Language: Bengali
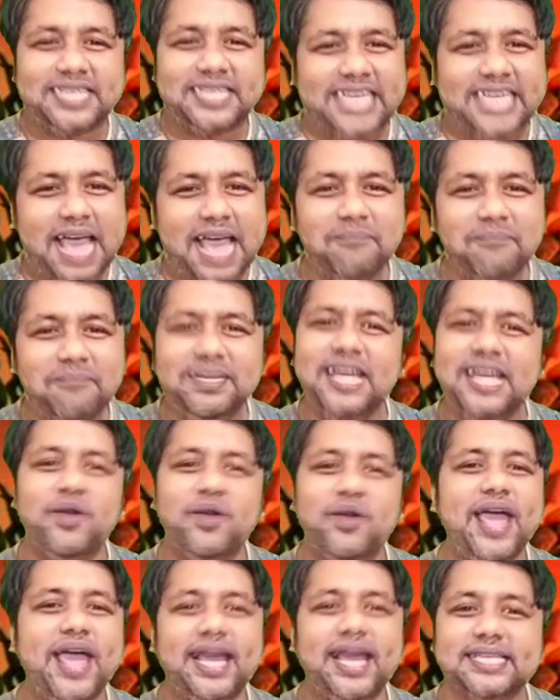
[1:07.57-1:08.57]
কেমনে
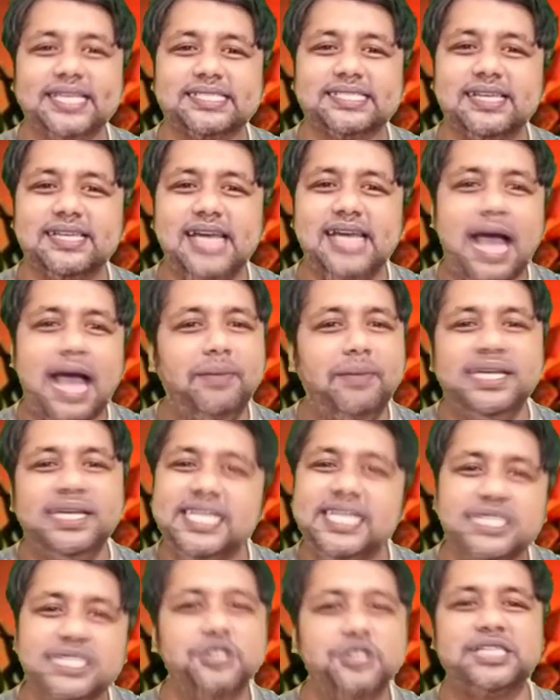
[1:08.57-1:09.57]
রয়ে গেছে আমি
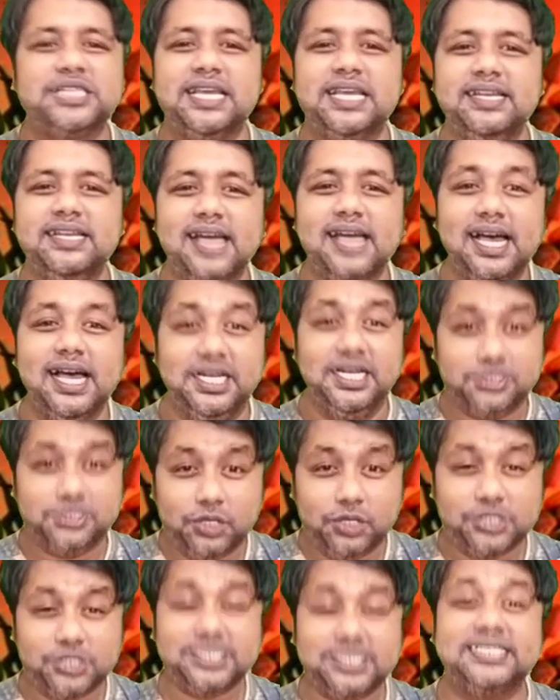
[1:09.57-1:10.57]
নিজেও জানি না তো
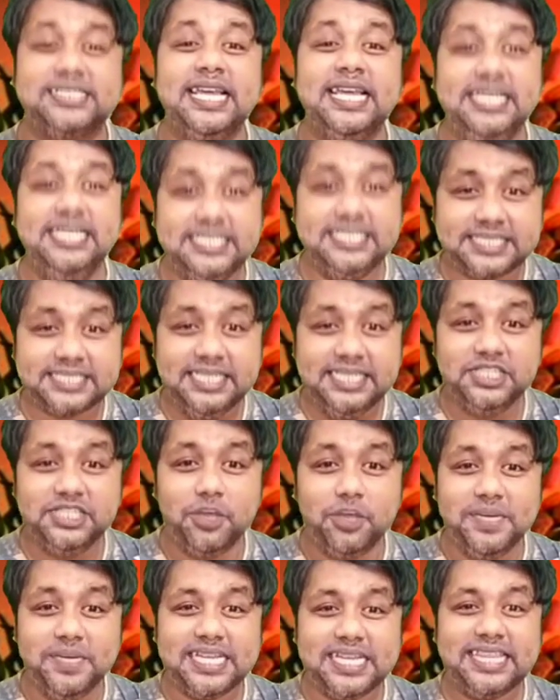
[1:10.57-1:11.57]
সেই স্টিল
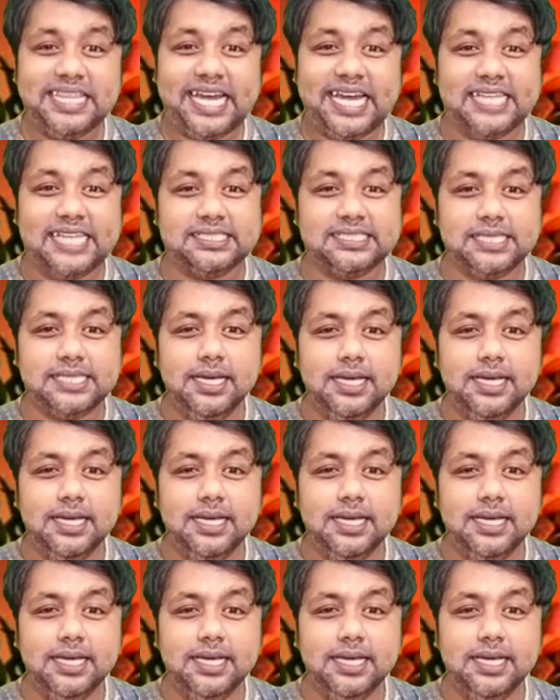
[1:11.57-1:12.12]
ছবিটা দেখাচ্ছি